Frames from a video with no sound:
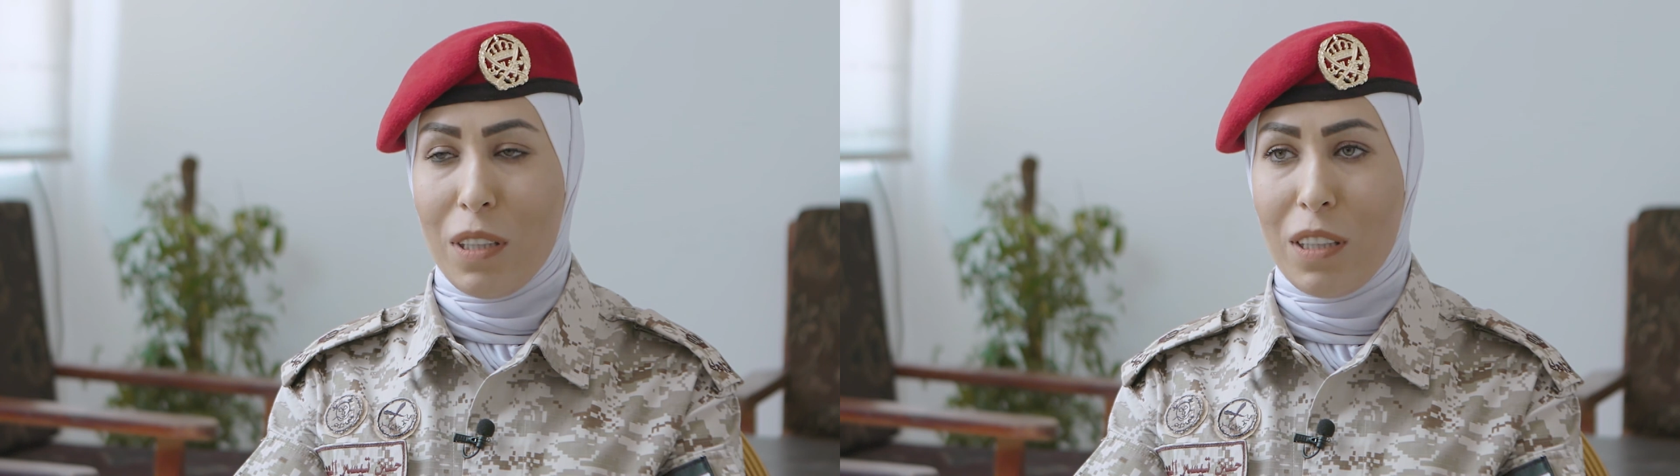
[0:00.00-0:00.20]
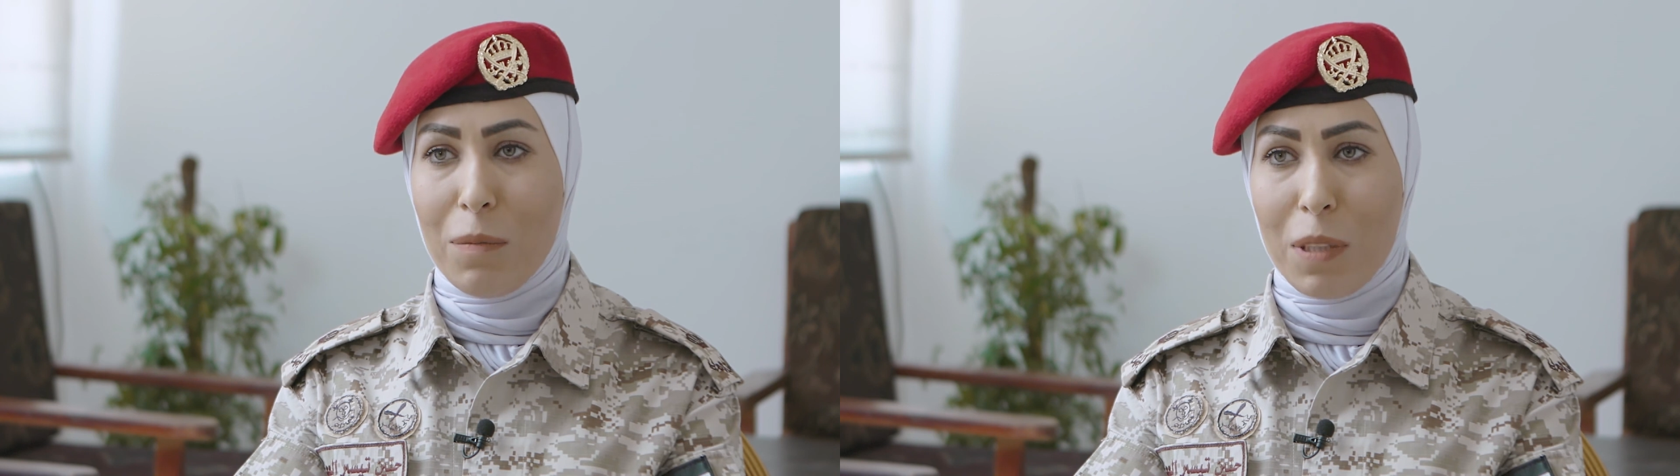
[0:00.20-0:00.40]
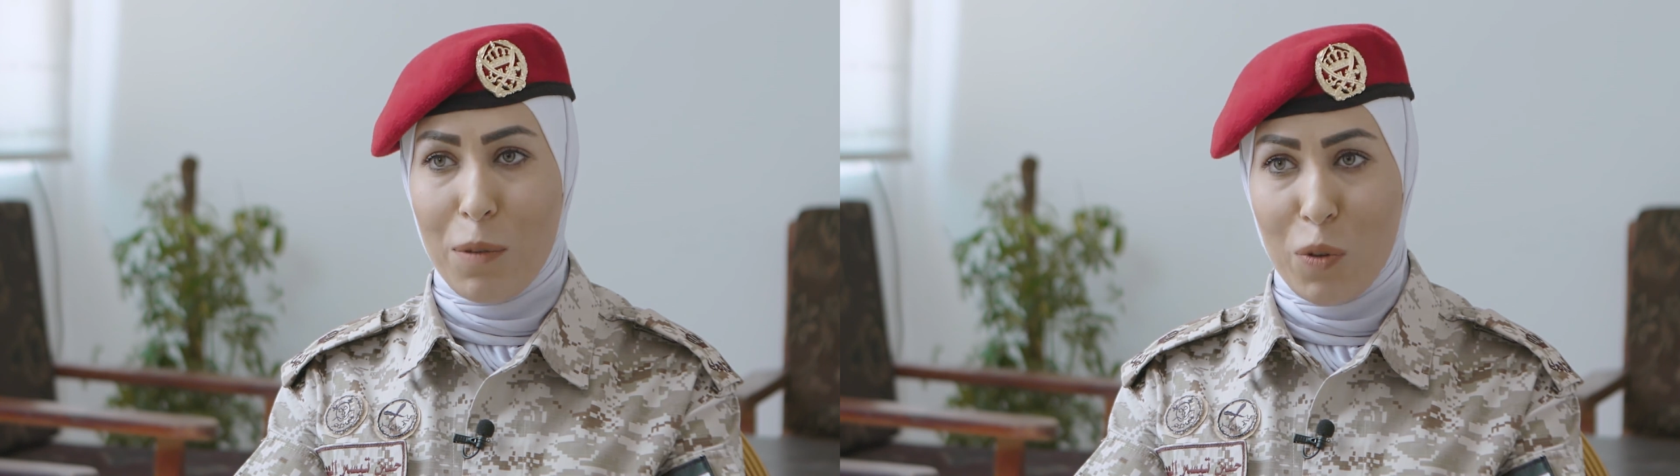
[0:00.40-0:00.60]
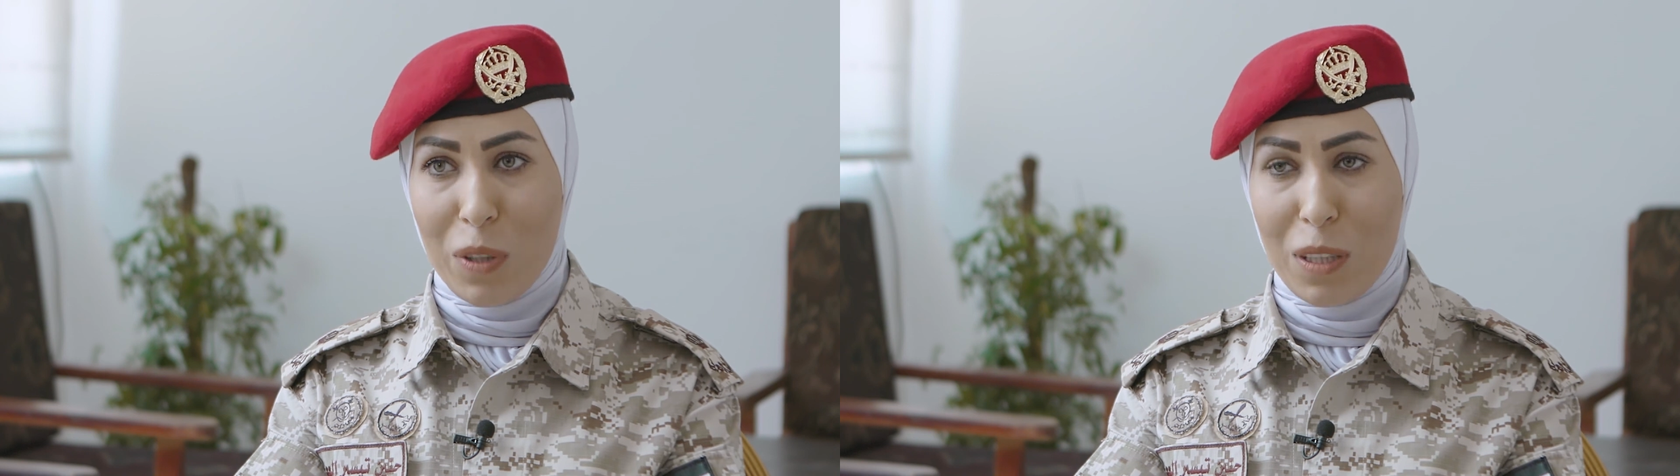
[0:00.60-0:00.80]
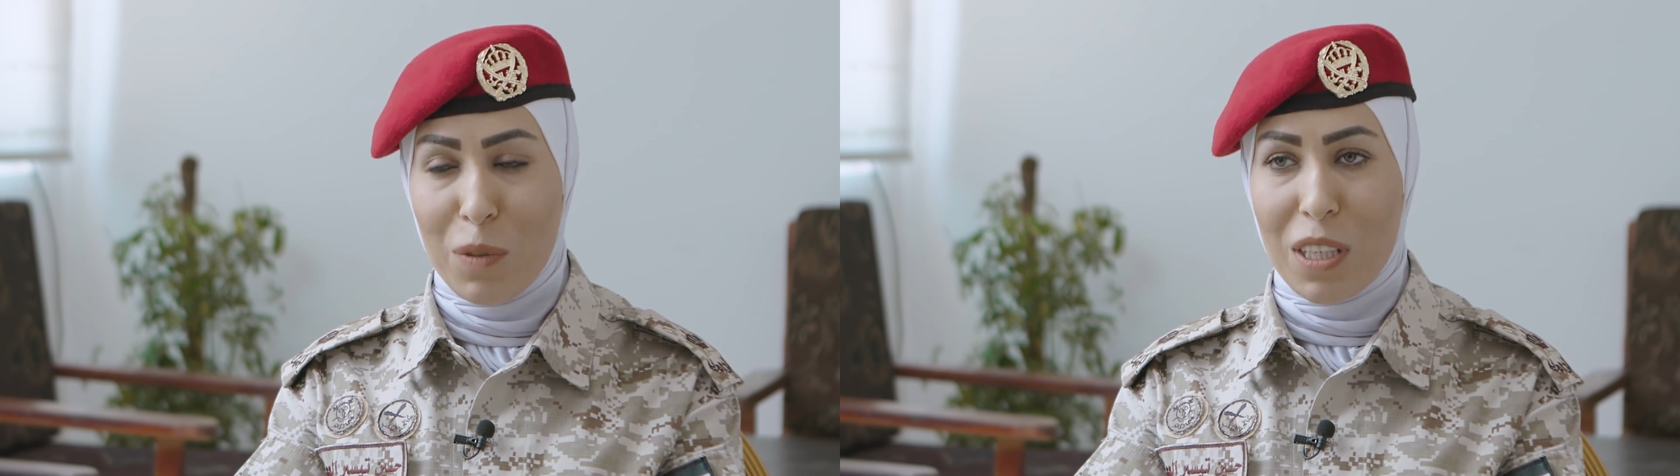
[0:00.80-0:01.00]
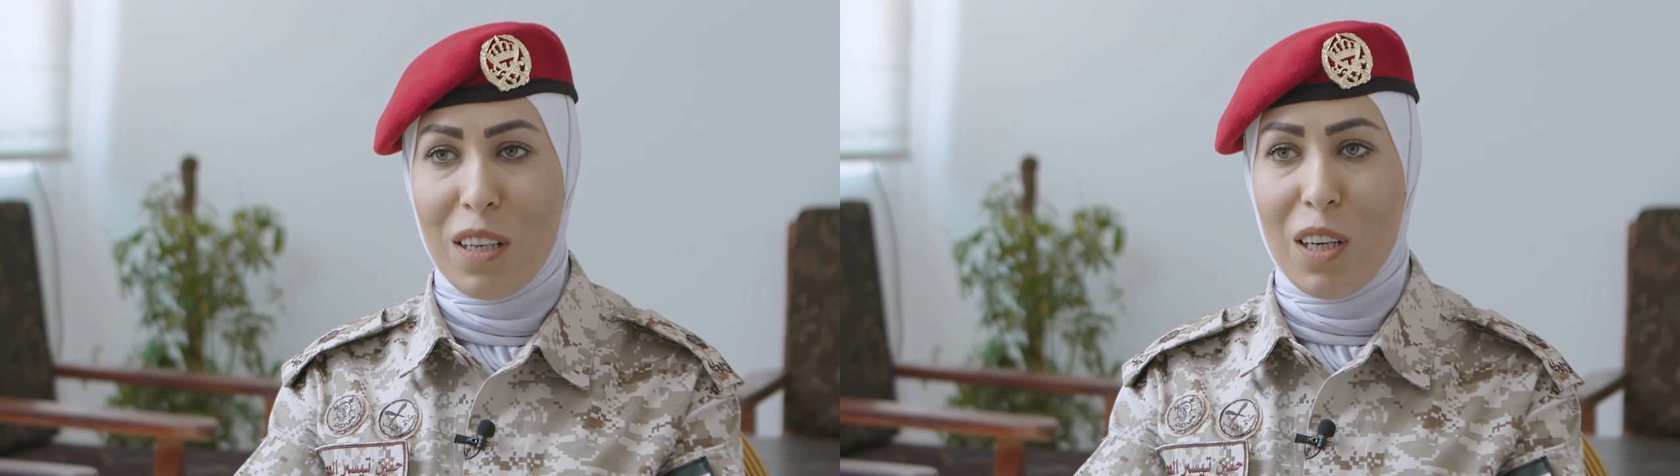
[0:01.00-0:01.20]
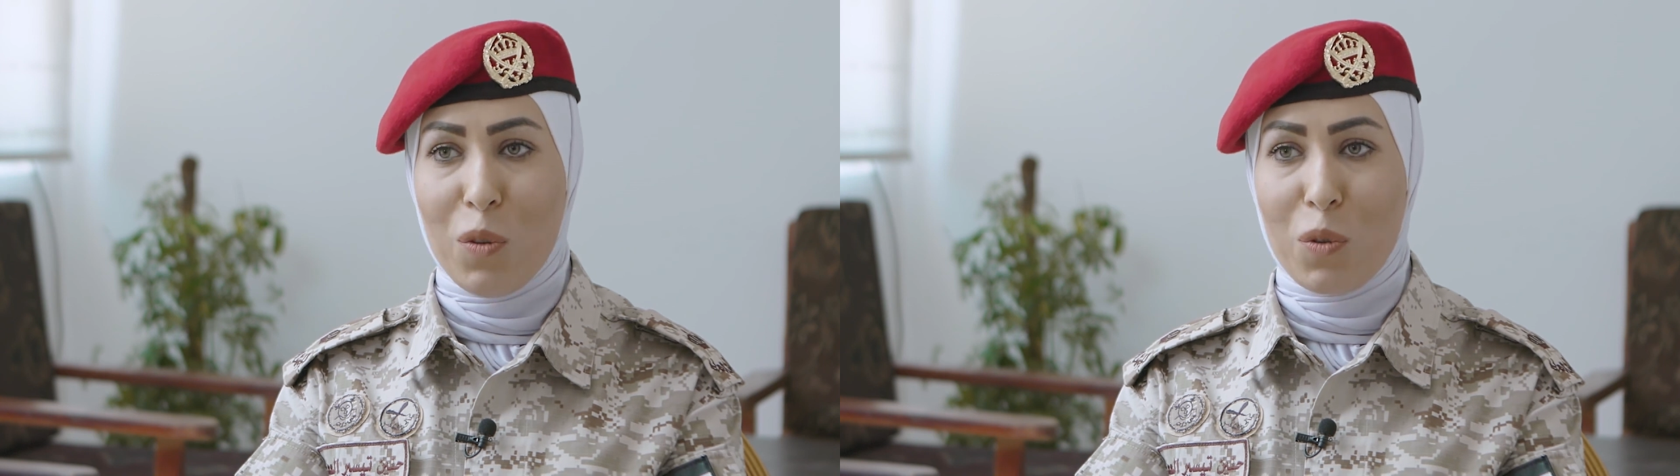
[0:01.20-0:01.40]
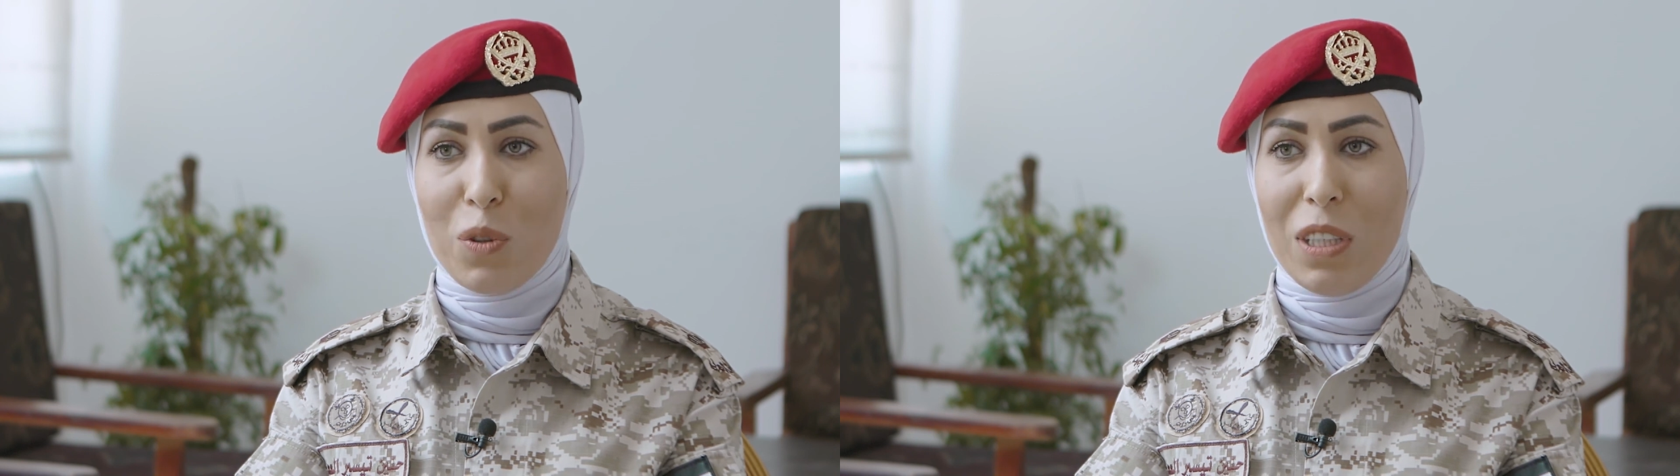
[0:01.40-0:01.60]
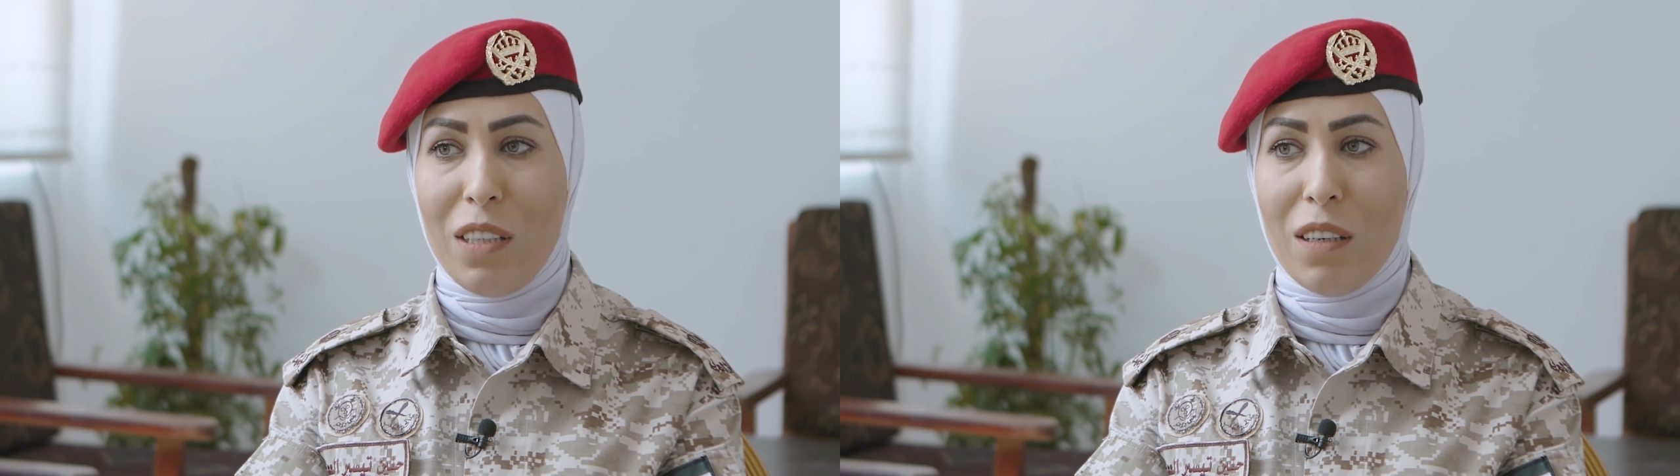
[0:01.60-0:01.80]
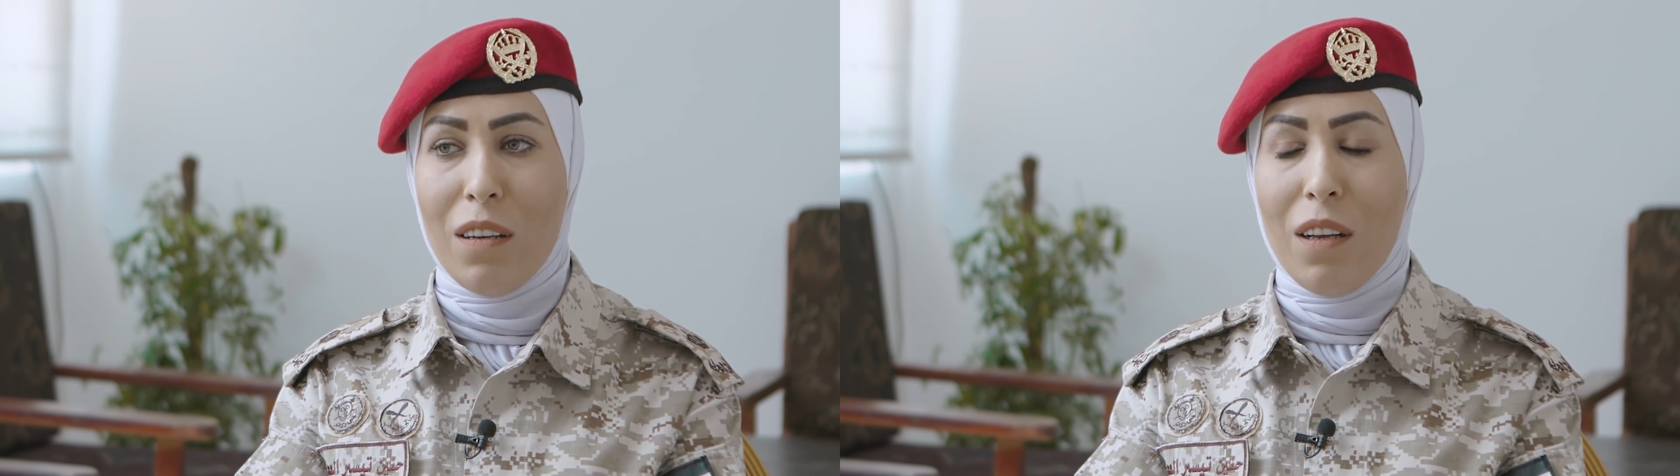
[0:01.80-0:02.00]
خدمتي بالقوات المسلحة الأردنية